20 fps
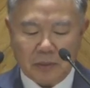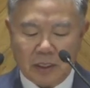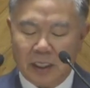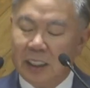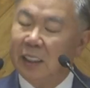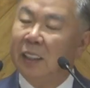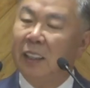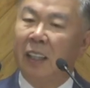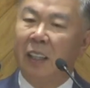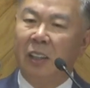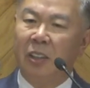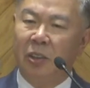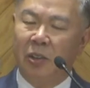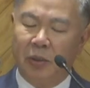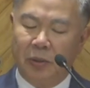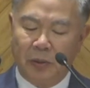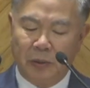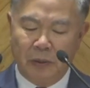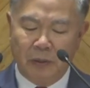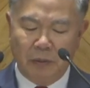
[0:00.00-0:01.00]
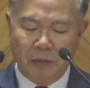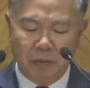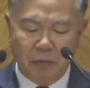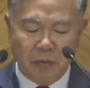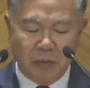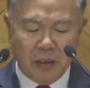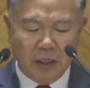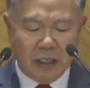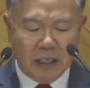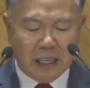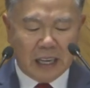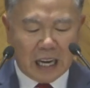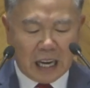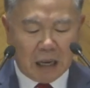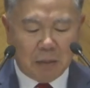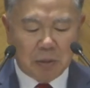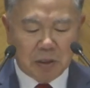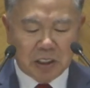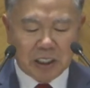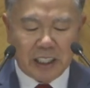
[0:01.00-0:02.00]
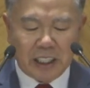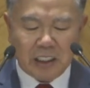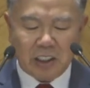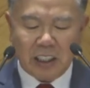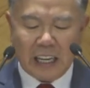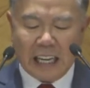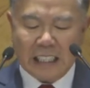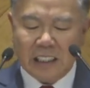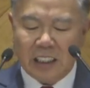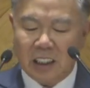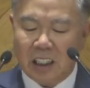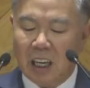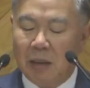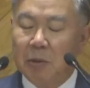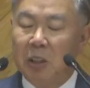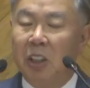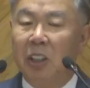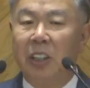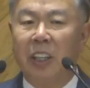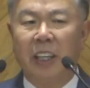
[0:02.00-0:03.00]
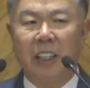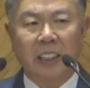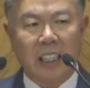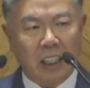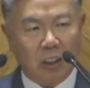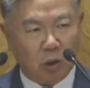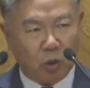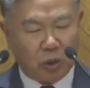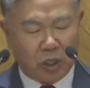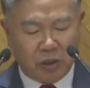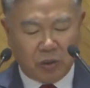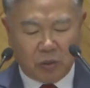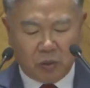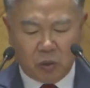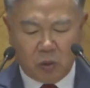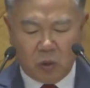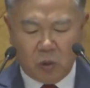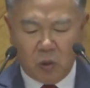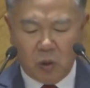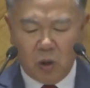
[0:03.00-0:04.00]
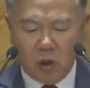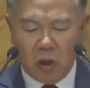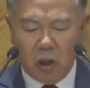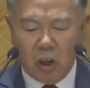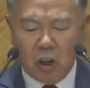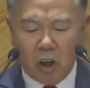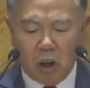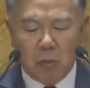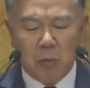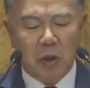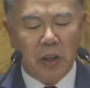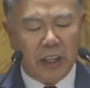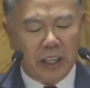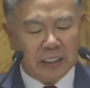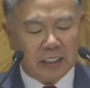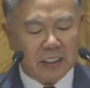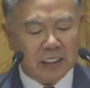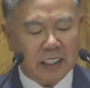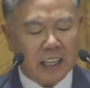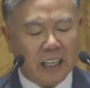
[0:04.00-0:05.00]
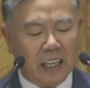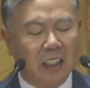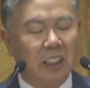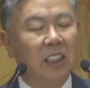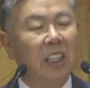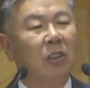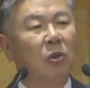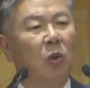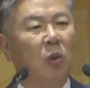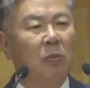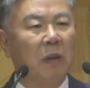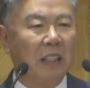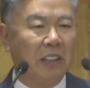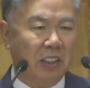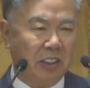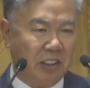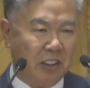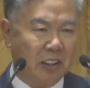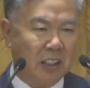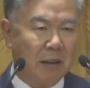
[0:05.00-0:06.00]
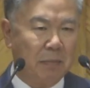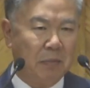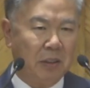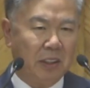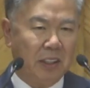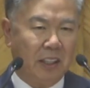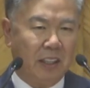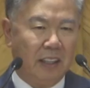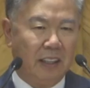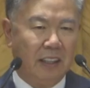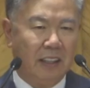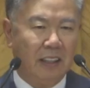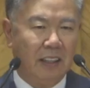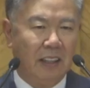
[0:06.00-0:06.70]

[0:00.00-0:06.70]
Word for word: 인간은요 아버지에게서 안정감을 느끼게 창조되었고 어머니에게서 사랑을 찾도록 만들어졌답니다.